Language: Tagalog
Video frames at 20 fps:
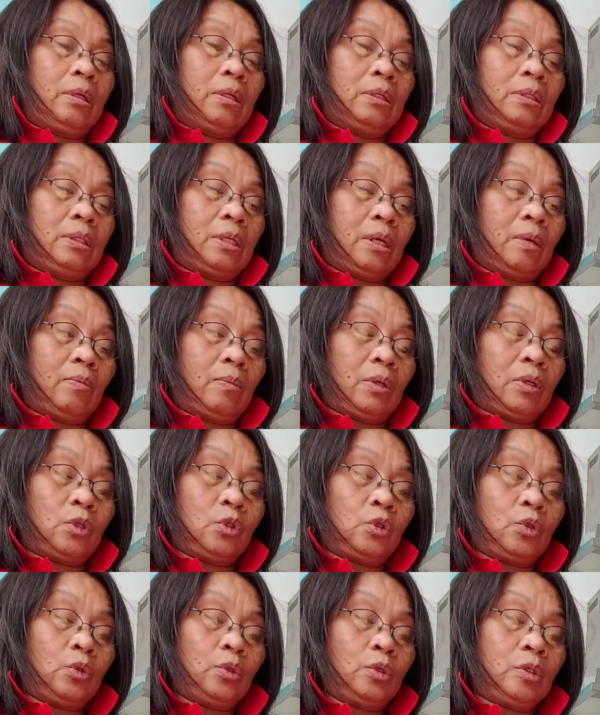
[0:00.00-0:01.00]
Same as
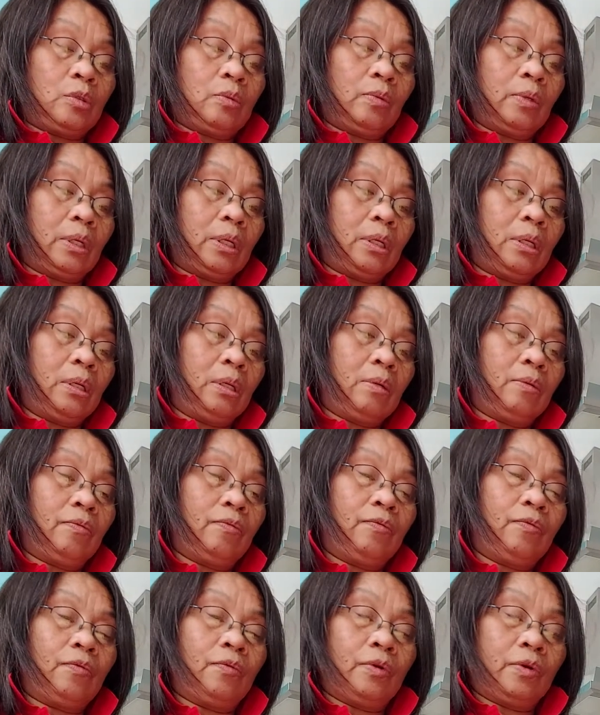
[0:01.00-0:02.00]
usual
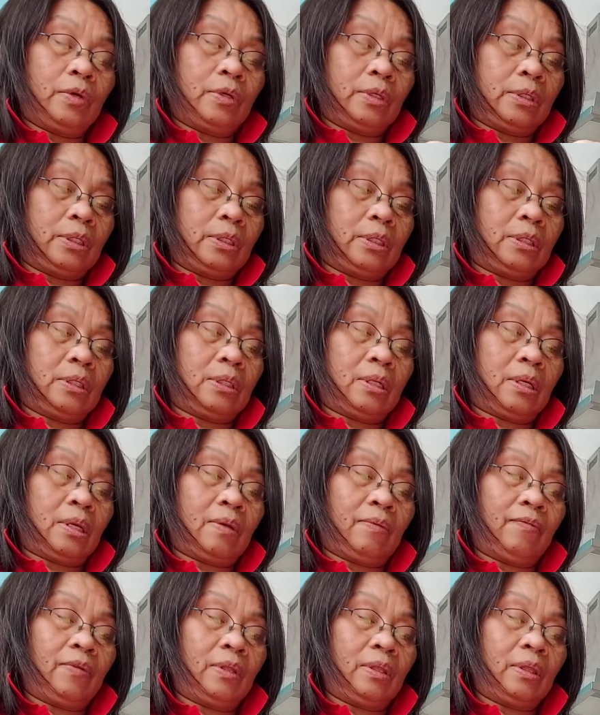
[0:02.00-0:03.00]
for
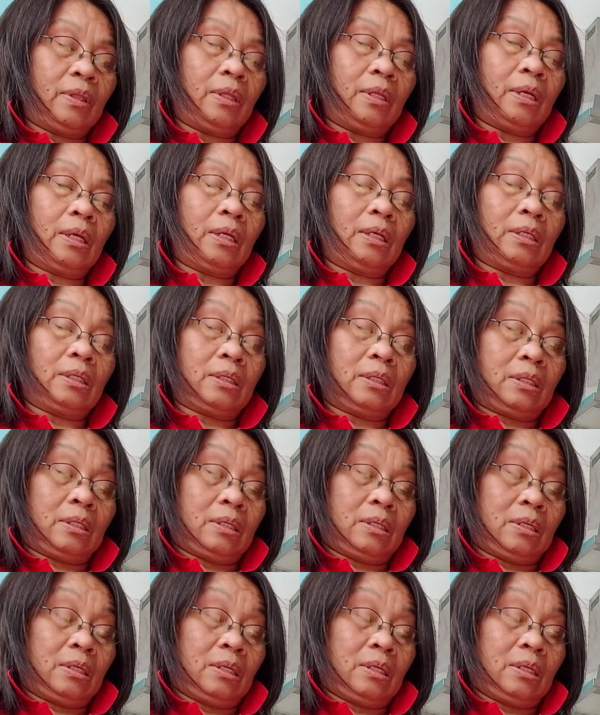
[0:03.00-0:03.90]
7 days.